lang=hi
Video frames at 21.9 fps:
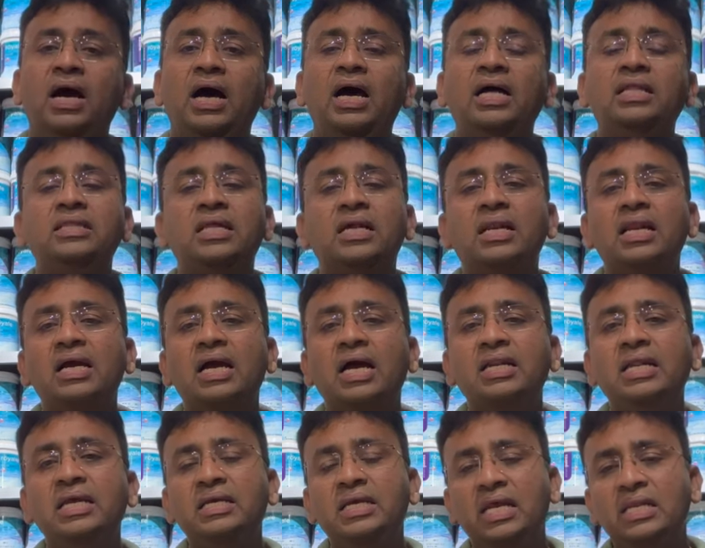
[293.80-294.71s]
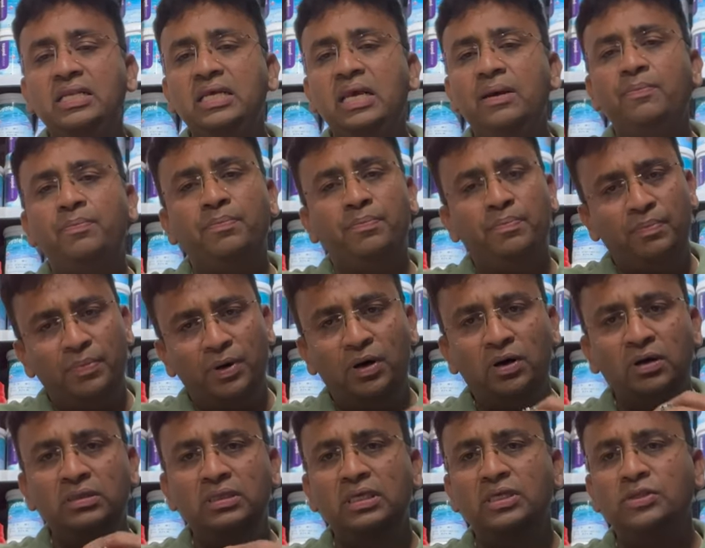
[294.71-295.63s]
अंदर लगाने के लिए
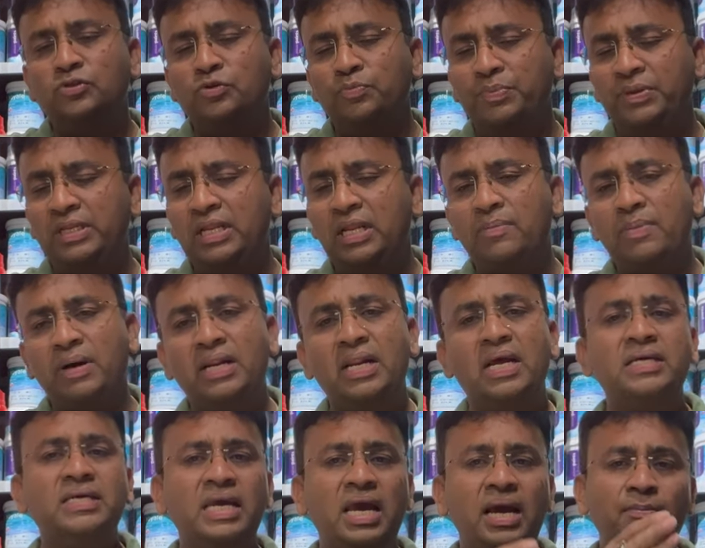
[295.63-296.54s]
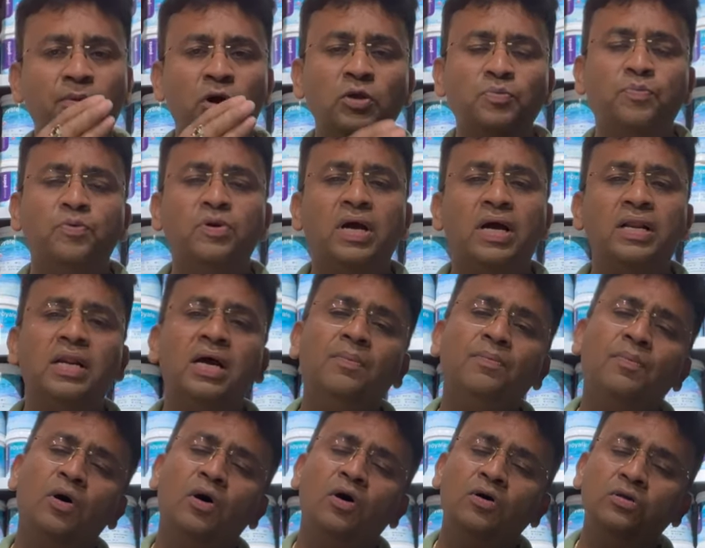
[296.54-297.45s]
बहुत ही सुपीरियर माना गया है बहुत पुराना
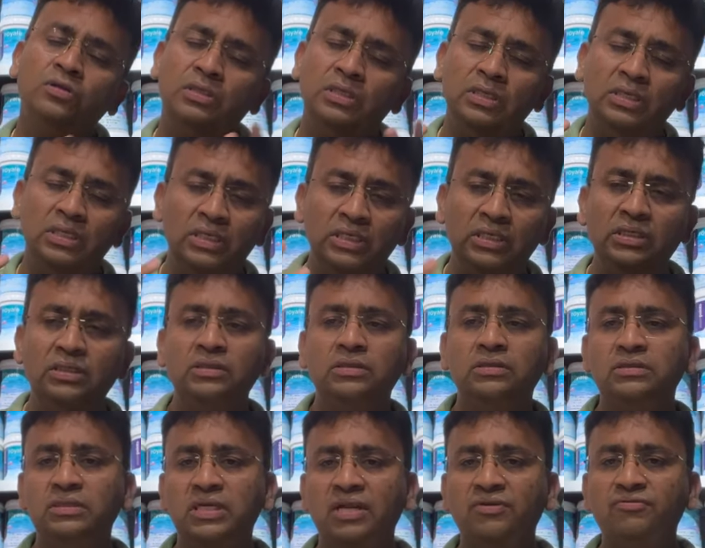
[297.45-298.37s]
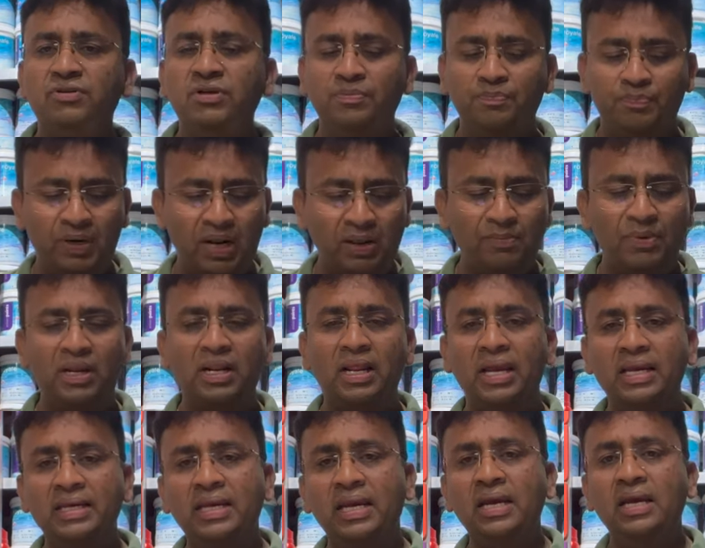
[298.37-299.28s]
बहुत ही जेनविन प्राइमर
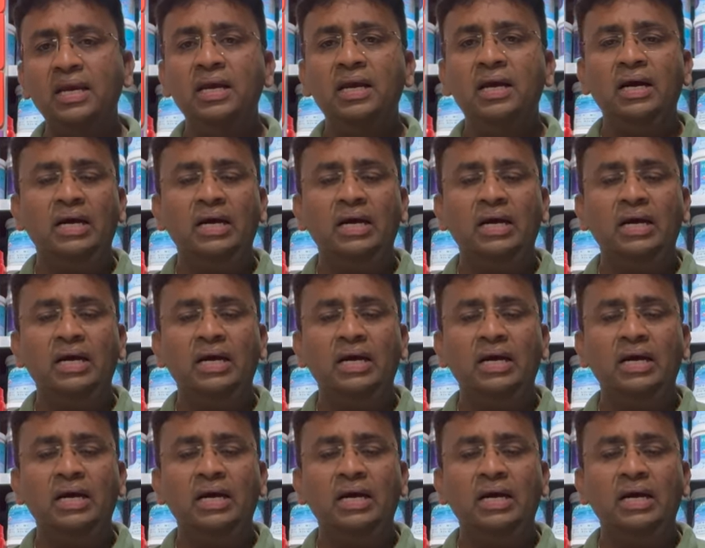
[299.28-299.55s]
है ये